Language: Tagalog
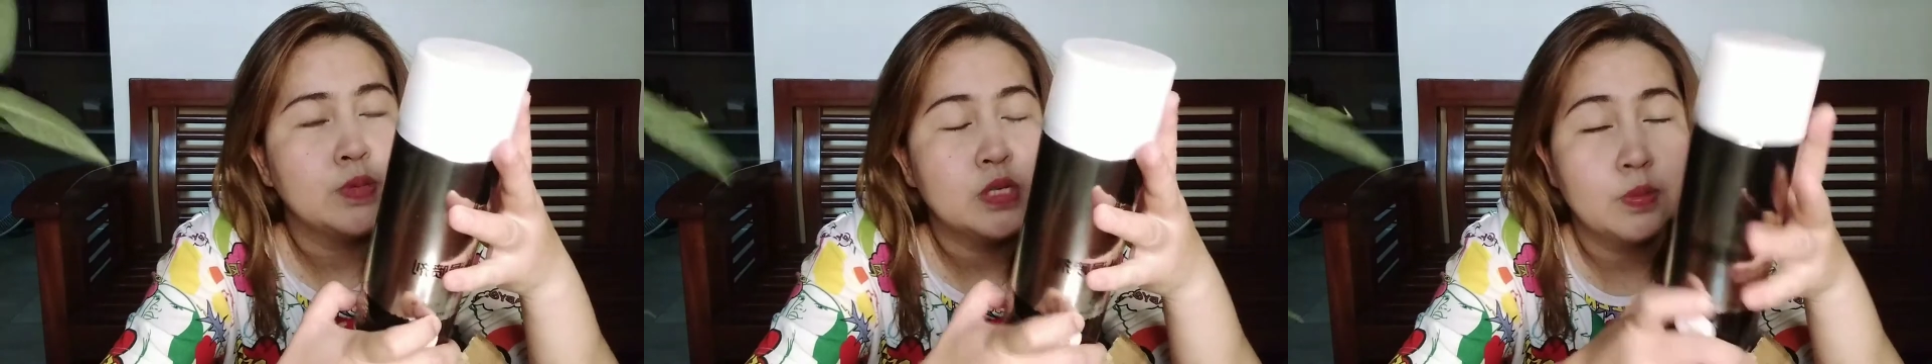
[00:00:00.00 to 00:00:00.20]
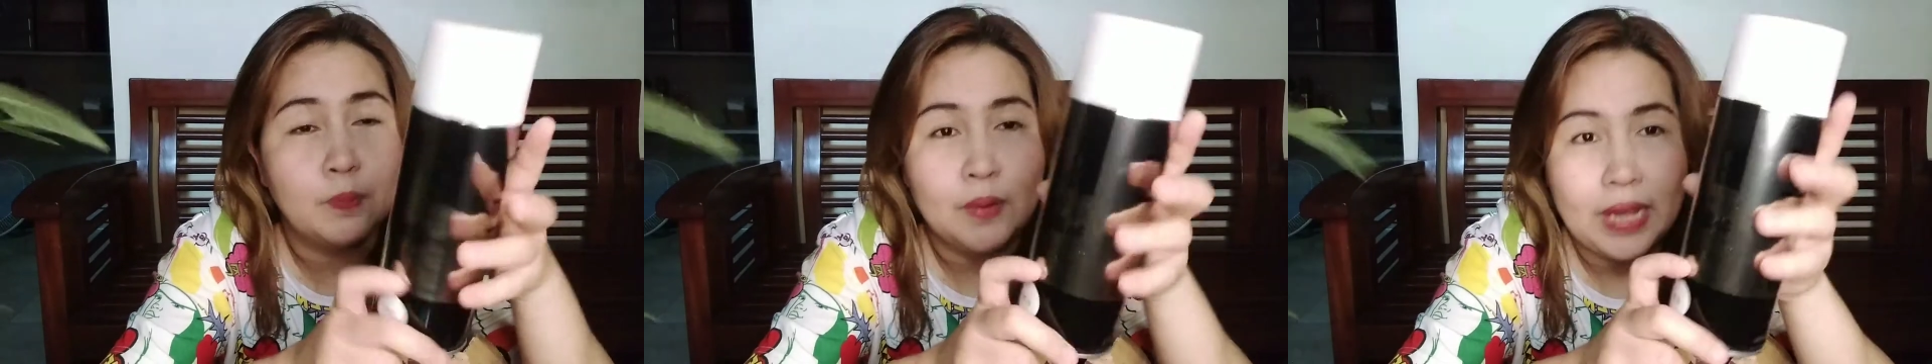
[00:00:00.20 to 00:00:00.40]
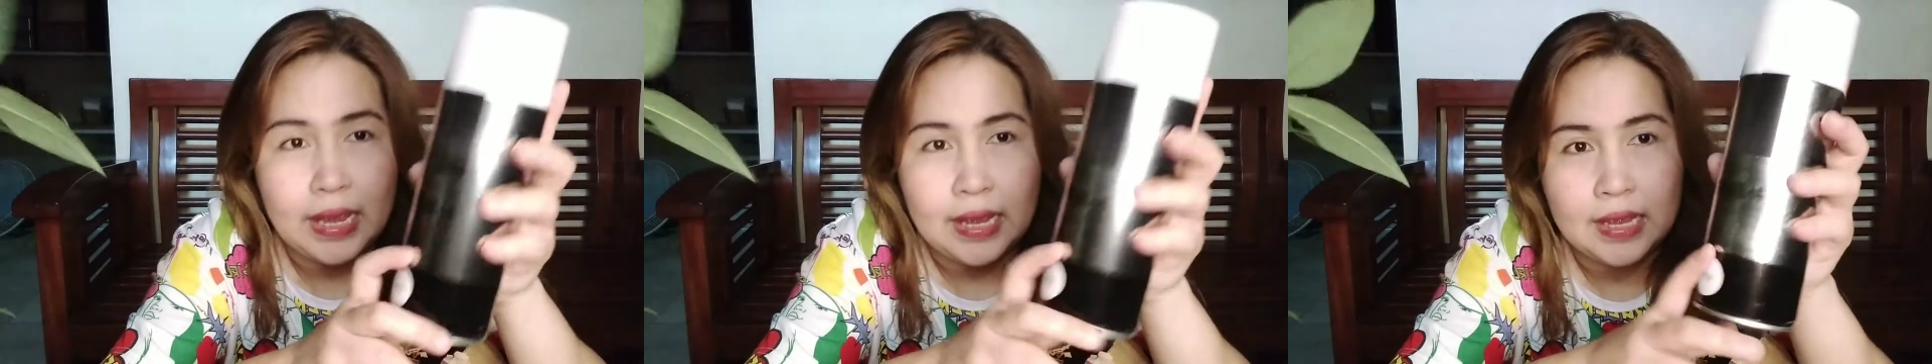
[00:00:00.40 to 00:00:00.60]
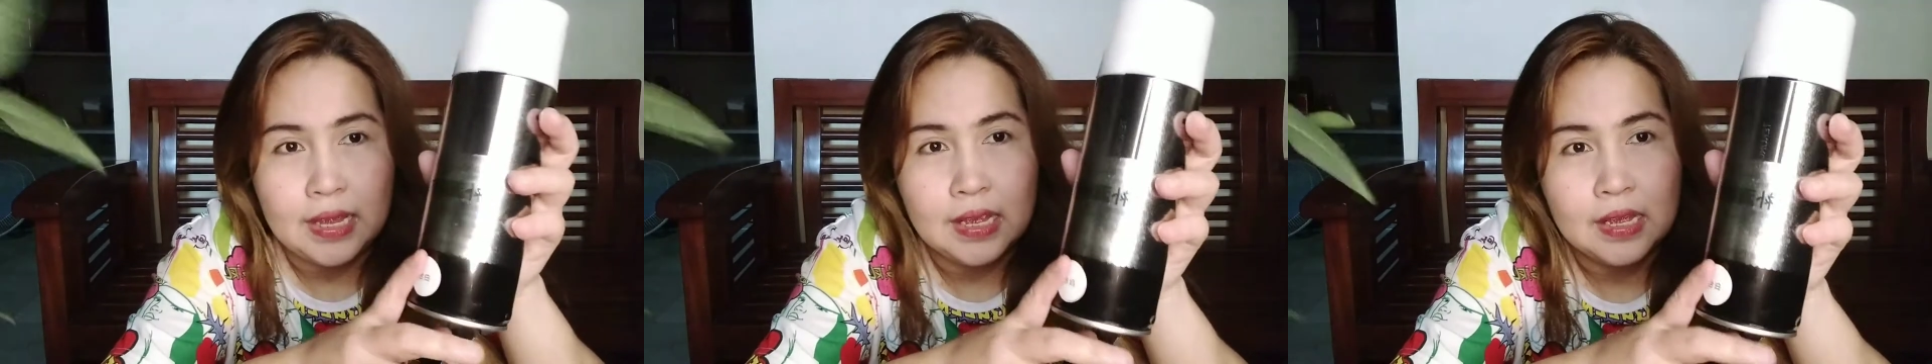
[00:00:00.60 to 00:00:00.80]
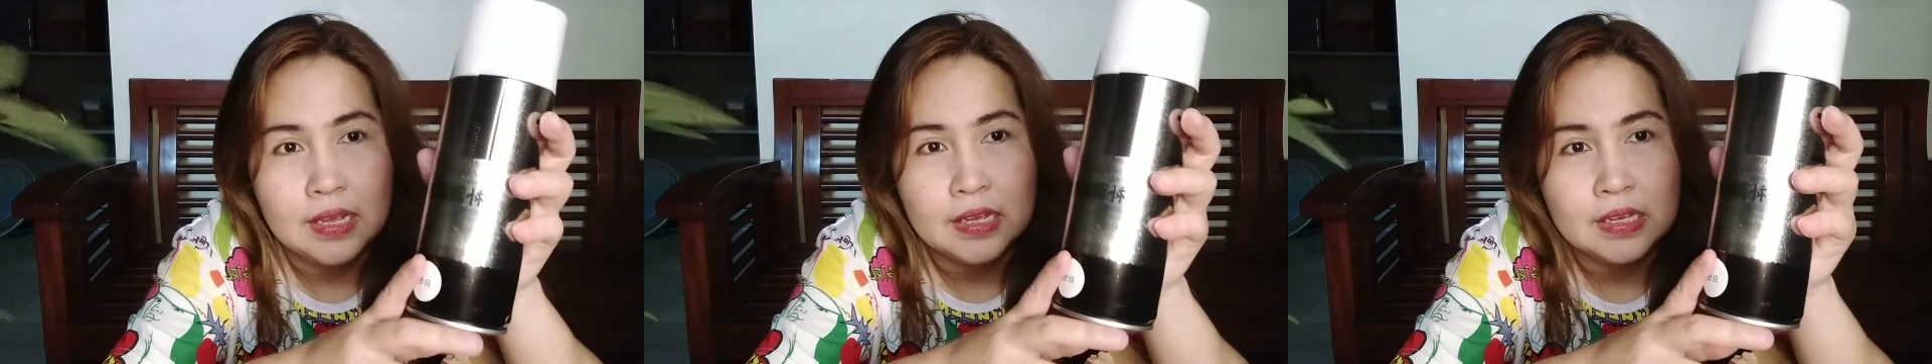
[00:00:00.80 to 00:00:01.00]

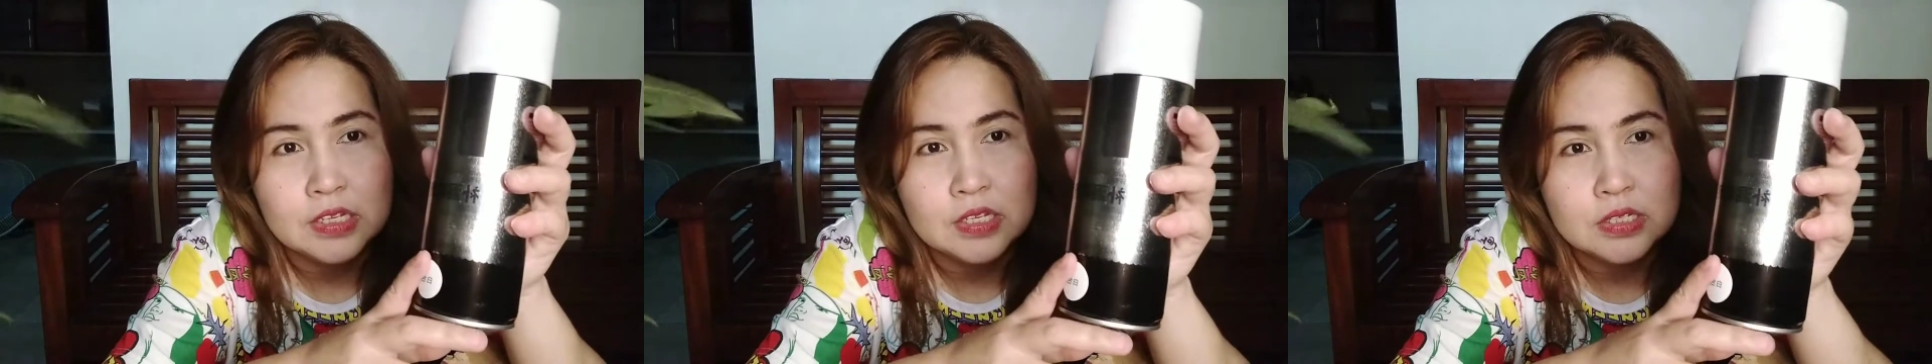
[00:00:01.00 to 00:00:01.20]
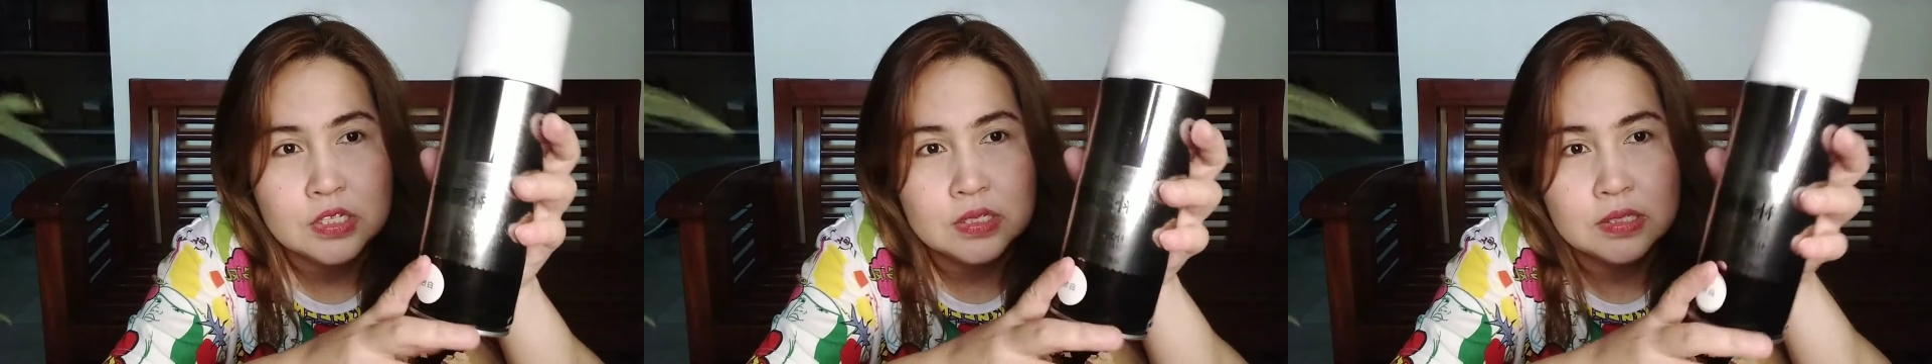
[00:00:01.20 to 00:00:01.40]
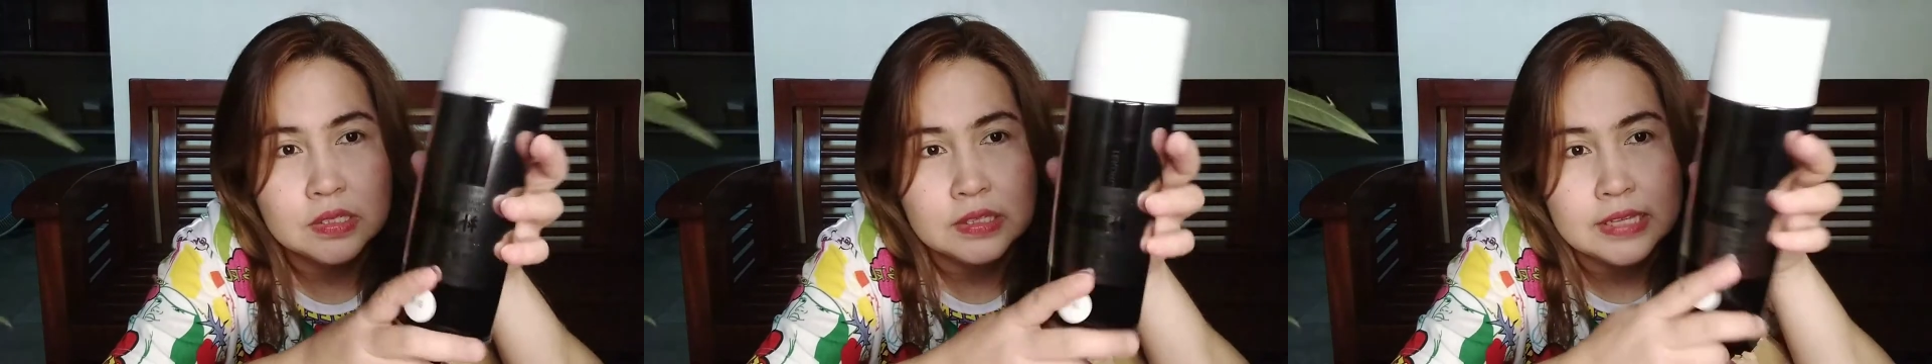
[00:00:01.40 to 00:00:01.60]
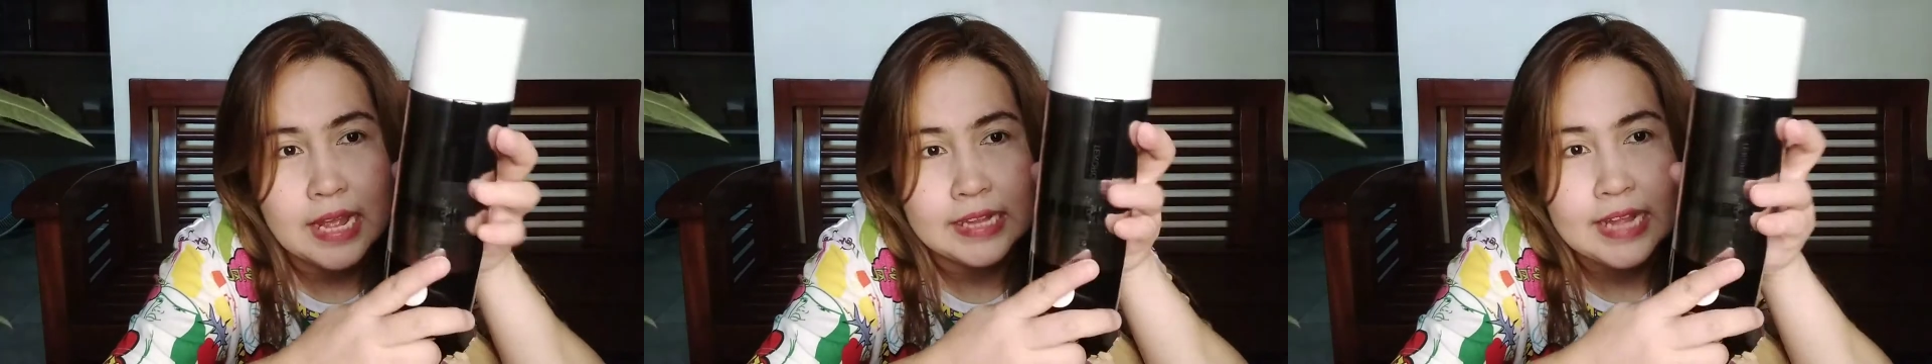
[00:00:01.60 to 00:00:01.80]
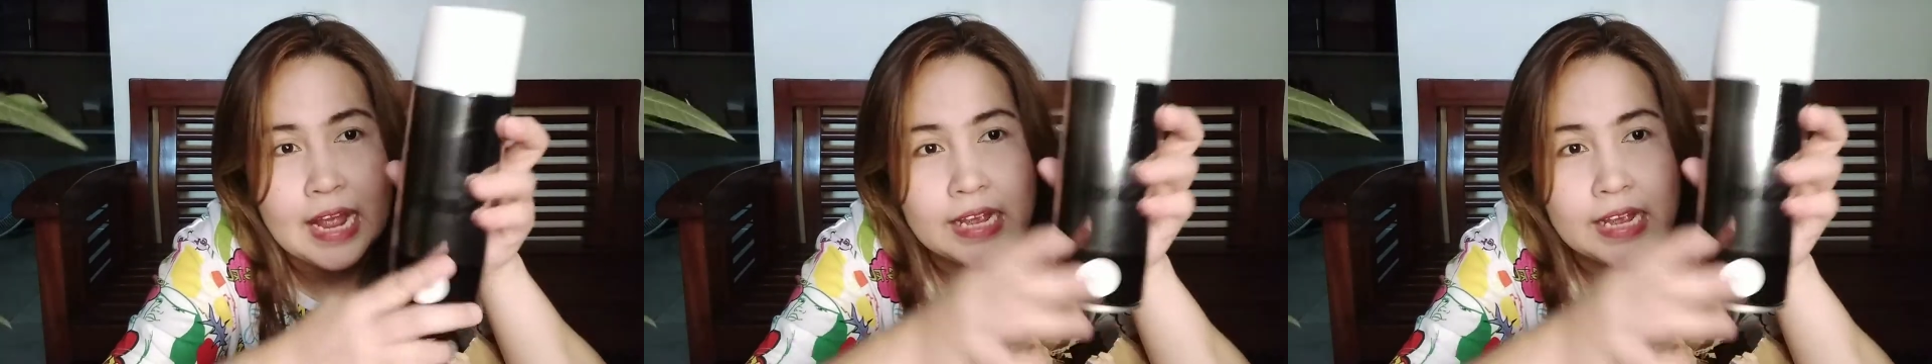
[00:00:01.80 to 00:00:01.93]
spray na